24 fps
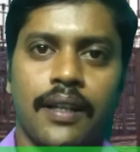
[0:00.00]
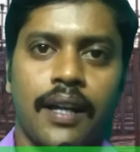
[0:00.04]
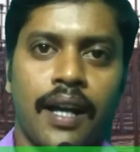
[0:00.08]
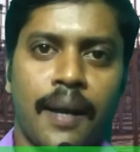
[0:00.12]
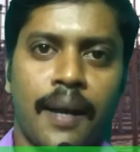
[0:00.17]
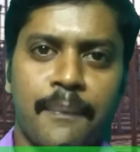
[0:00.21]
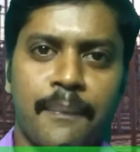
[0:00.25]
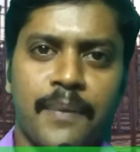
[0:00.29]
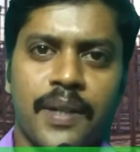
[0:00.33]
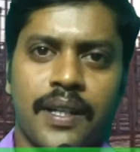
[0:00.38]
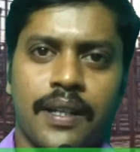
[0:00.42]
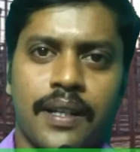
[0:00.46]

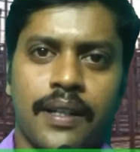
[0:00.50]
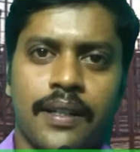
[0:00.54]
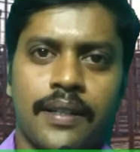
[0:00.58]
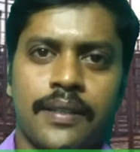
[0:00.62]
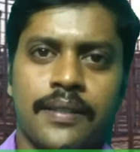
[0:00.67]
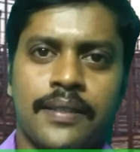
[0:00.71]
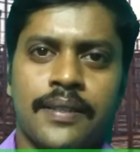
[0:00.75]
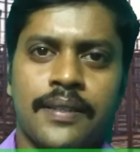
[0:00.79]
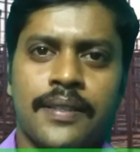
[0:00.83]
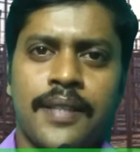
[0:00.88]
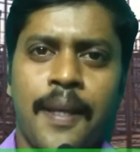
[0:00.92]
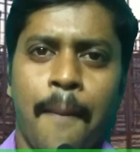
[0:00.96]
আমরা
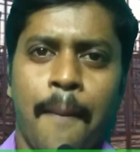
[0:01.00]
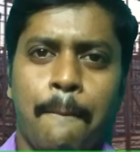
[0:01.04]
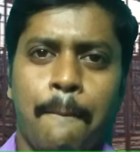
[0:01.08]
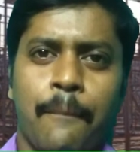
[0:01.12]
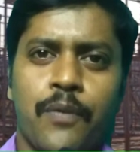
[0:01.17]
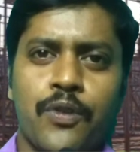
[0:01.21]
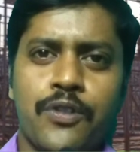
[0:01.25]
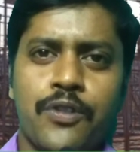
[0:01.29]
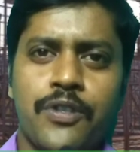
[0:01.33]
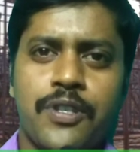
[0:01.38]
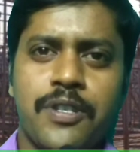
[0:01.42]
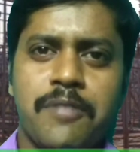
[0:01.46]

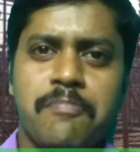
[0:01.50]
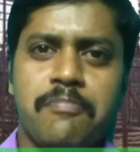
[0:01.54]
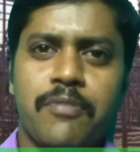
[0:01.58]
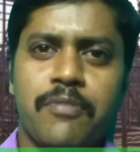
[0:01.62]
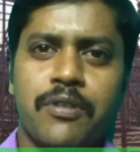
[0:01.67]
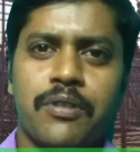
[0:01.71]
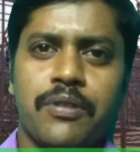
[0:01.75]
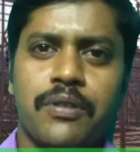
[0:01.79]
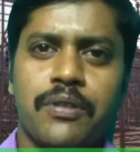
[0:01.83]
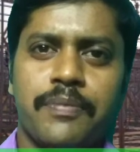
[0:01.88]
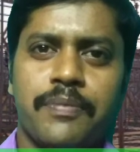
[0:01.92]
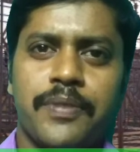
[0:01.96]

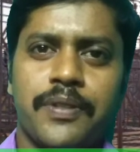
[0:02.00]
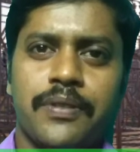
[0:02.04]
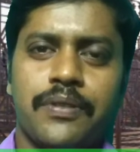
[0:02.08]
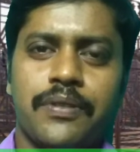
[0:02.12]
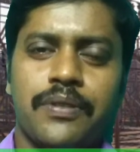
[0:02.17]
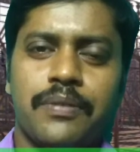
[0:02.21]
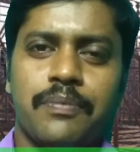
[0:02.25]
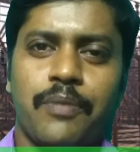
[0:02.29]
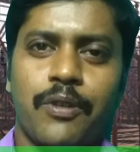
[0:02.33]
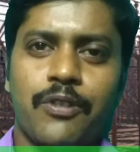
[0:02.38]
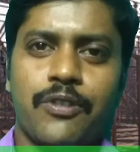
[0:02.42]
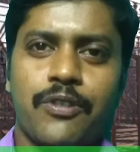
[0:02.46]
পশ্চিমবঙ্গ বিদ্যুৎ
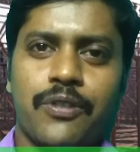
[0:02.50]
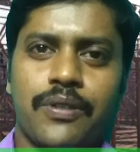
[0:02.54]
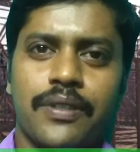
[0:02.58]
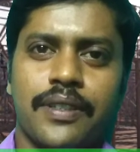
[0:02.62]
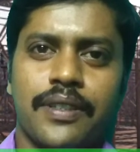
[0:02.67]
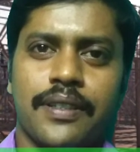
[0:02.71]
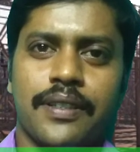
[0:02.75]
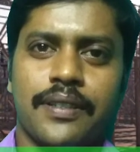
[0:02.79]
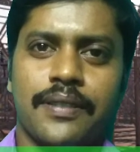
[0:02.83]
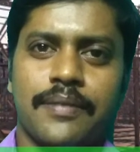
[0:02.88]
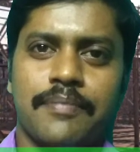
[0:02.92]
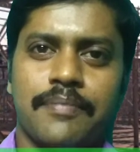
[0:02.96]

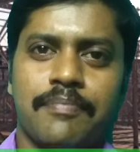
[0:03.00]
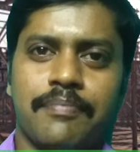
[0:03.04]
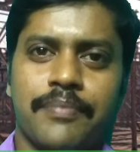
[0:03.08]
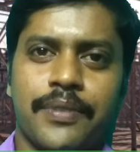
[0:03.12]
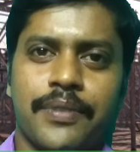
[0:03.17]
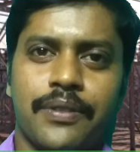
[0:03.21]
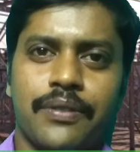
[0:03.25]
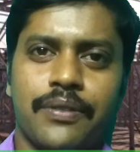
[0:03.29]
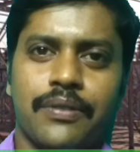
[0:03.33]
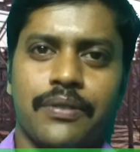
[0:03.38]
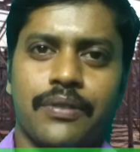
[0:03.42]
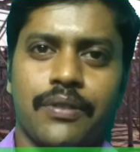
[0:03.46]
পর্ষদের
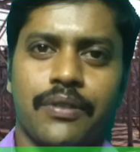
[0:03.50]
বিদ্যুৎ